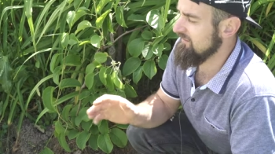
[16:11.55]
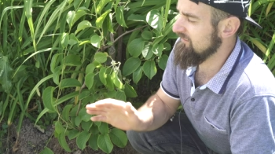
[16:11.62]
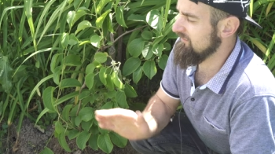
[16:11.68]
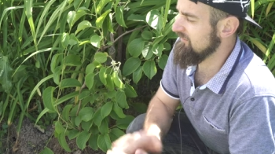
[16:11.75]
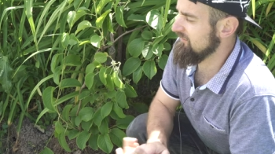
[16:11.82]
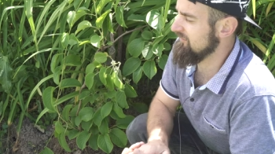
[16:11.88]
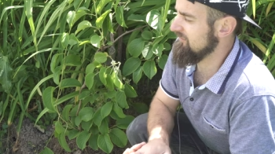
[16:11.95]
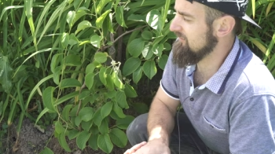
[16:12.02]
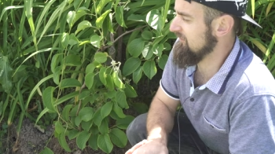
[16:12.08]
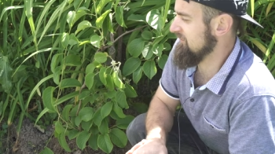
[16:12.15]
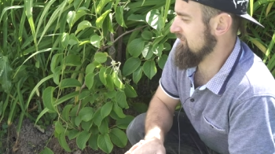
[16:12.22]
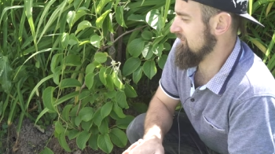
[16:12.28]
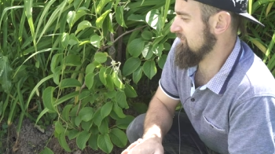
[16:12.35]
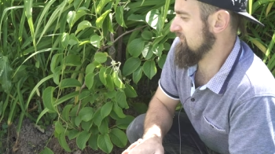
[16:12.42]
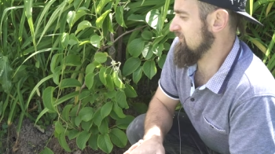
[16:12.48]
Więc
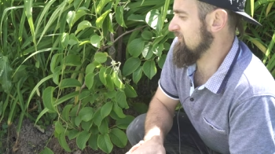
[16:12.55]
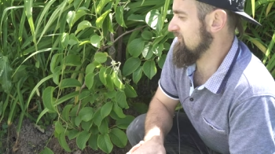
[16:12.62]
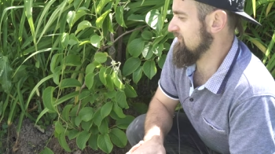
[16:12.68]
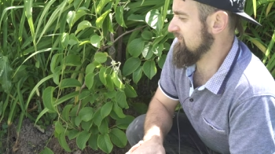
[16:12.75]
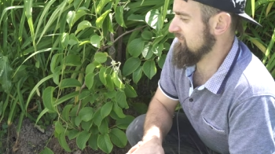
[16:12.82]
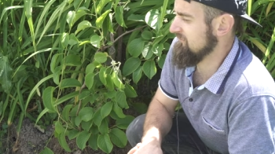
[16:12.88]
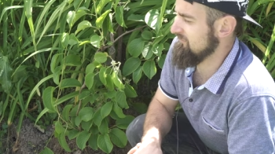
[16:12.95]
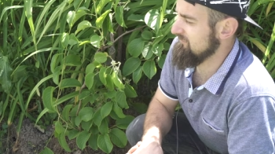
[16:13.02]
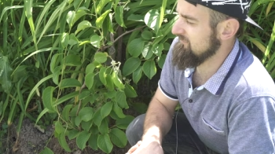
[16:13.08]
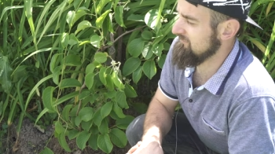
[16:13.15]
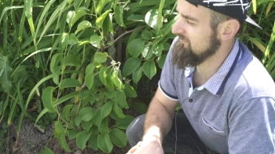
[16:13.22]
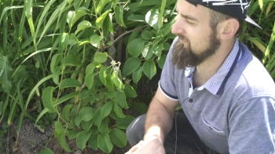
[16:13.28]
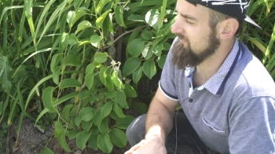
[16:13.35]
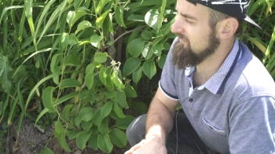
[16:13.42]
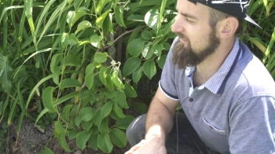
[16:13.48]
yy,
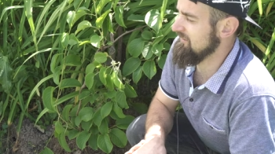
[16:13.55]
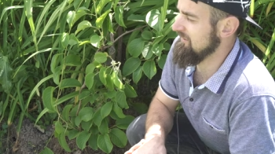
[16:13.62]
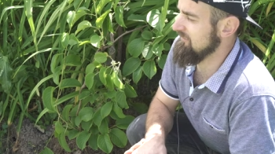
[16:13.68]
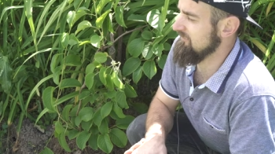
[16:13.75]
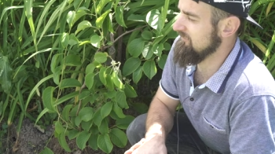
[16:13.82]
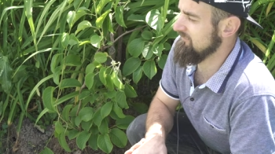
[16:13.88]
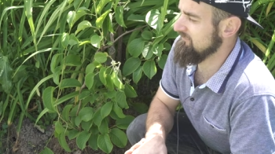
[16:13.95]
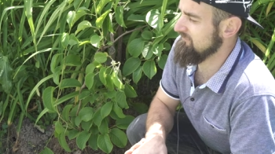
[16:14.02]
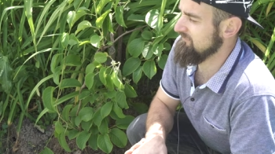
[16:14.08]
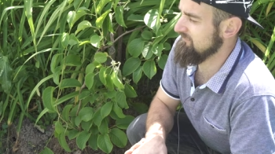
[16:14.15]
tyle no.